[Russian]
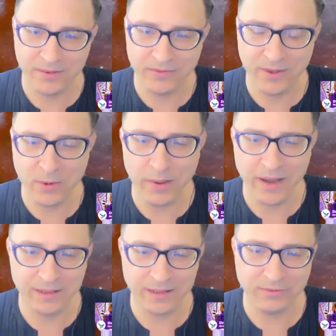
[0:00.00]
фею
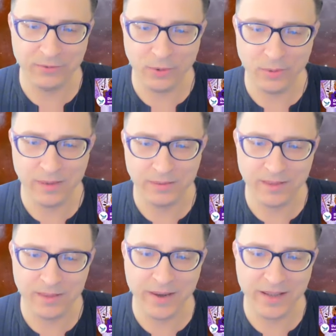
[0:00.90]
порядка в доме
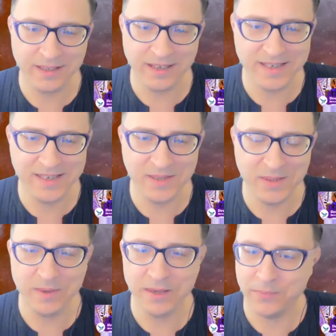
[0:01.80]
и порядка с
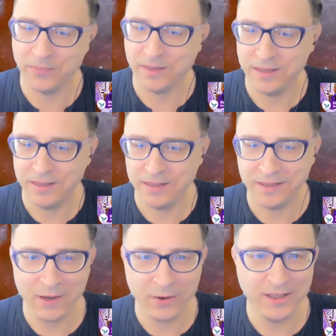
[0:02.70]
детьми,
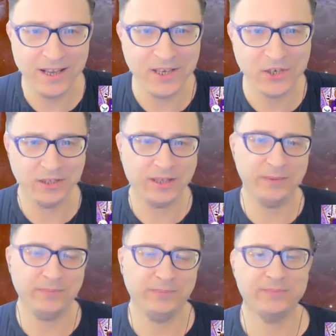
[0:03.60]
Наталью Андрейченко.